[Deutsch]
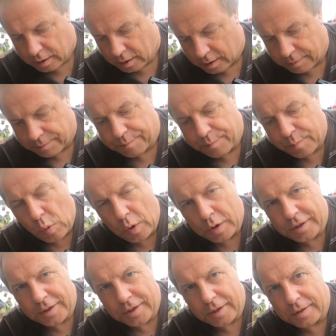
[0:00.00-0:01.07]
ähm, bohre
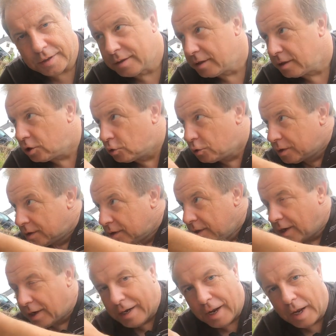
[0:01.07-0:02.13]
ich sie jetzt die Stützen
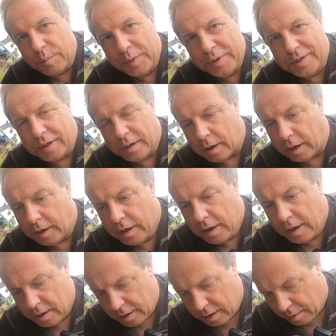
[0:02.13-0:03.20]
hier ein klein bisschen an,
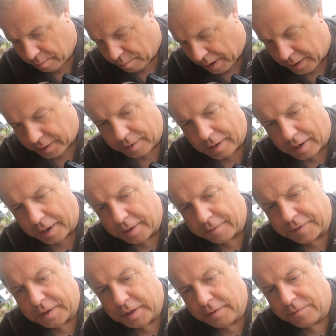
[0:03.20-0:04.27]
mache eine
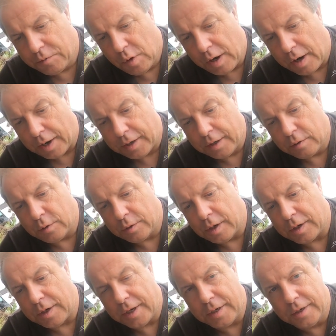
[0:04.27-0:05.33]
kleine Vertiefung rein und
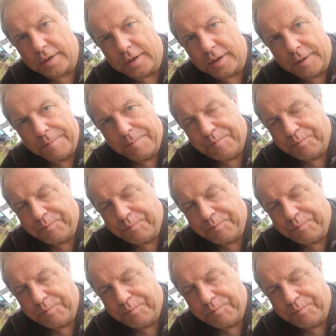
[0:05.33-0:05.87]
dann gehen die